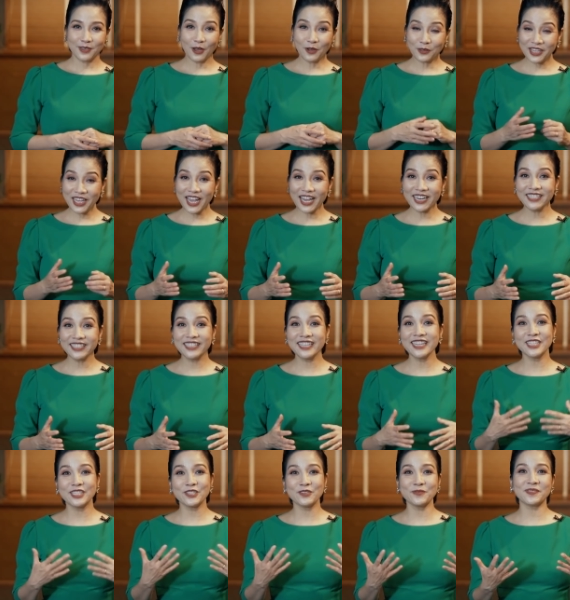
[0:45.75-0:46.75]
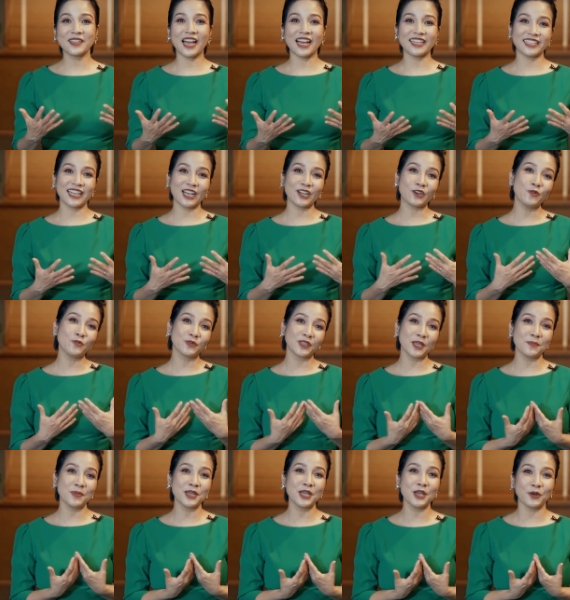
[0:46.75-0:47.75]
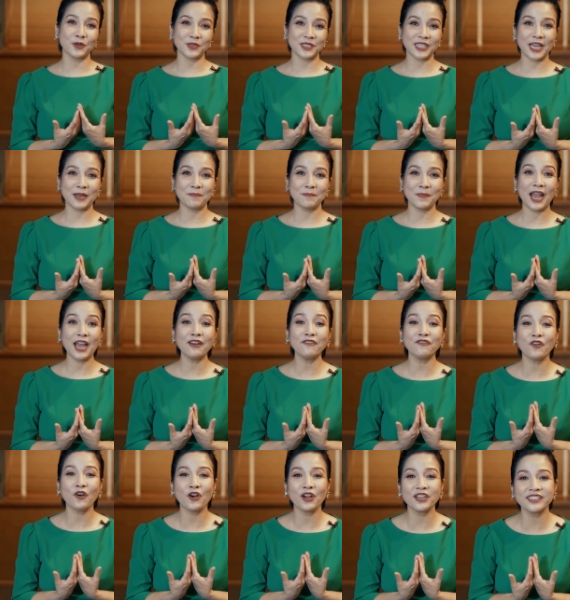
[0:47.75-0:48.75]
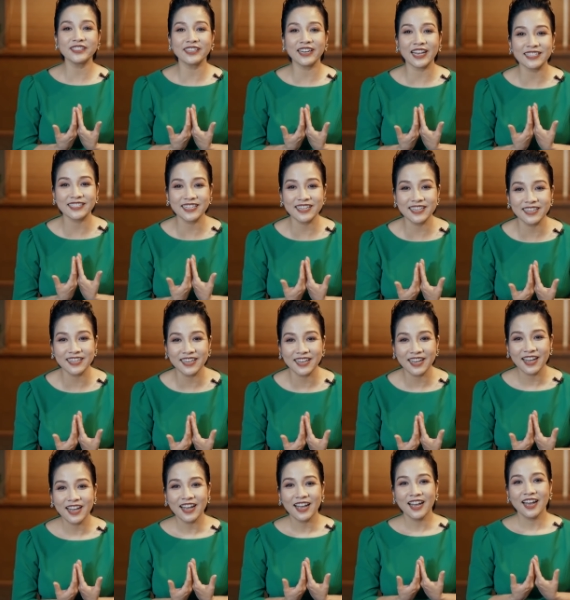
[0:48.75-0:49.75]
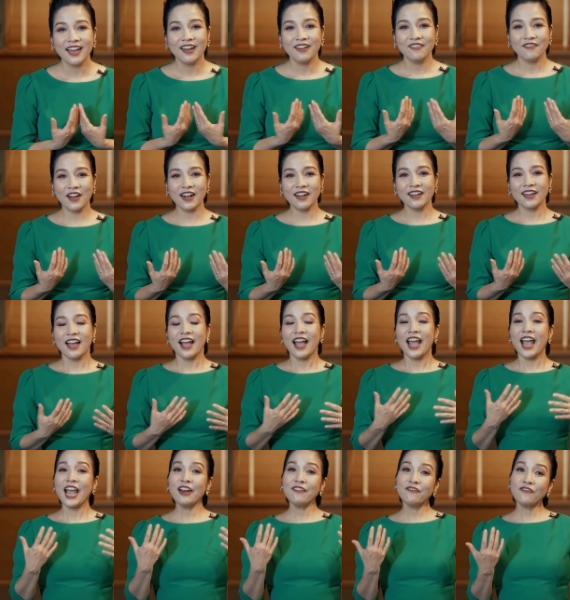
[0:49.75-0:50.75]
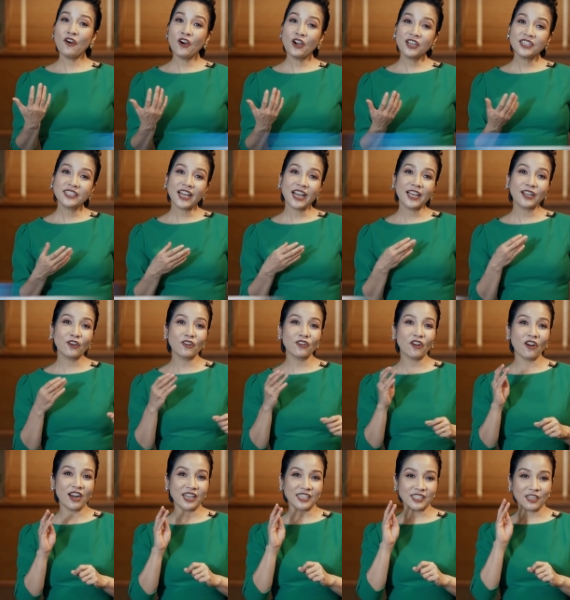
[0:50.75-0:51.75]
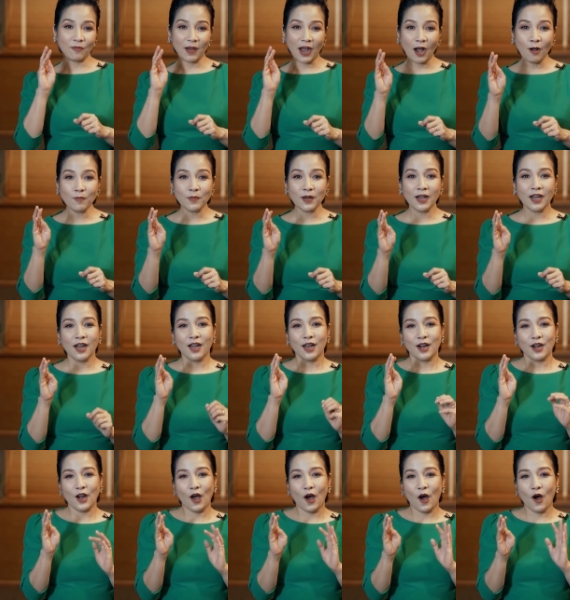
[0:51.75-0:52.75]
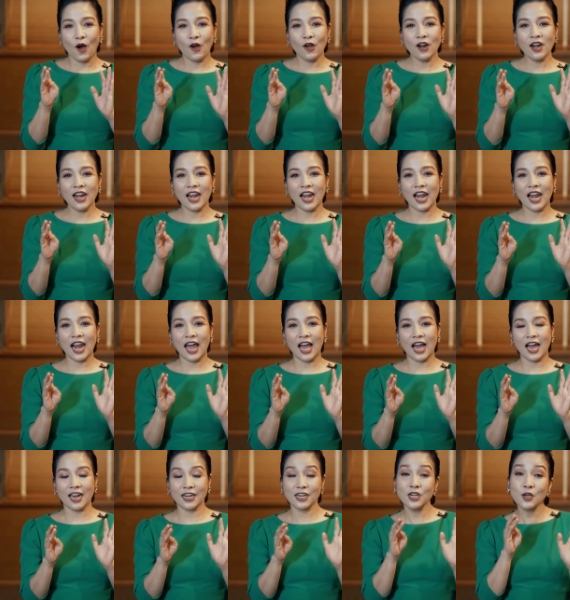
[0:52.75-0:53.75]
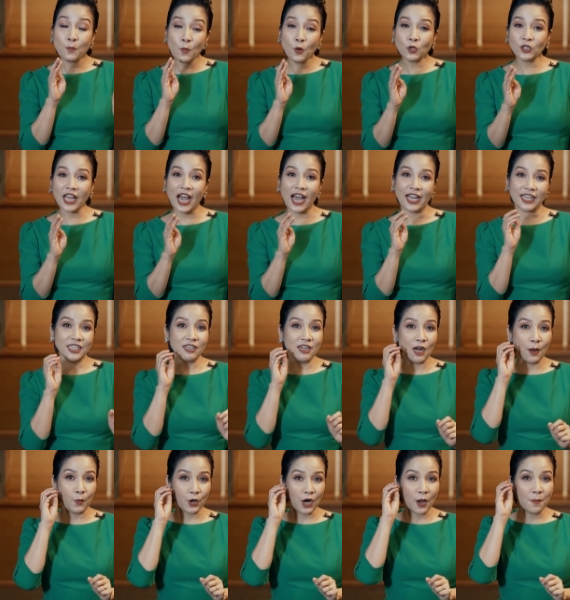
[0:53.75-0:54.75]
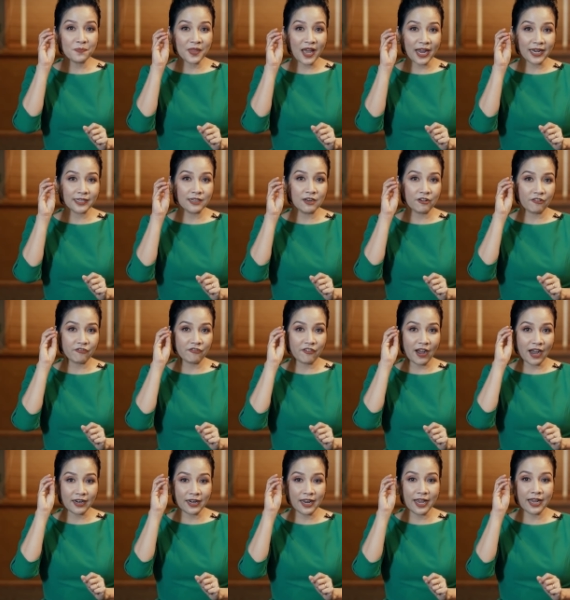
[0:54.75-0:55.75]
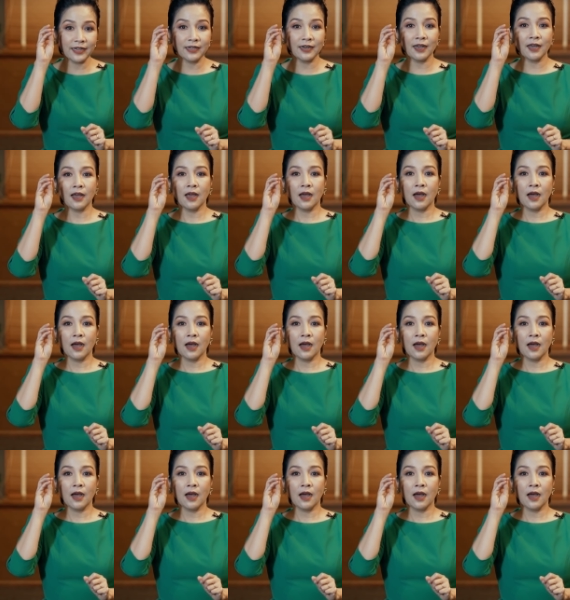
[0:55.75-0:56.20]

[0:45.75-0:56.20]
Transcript: Đầu tiên thì chúng ta sẽ cùng tìm hiểu xem head voice là gì. Vâng, head voice hay còn gọi là giọng óc, đó là được mô tả như là một âm thanh được vang lên,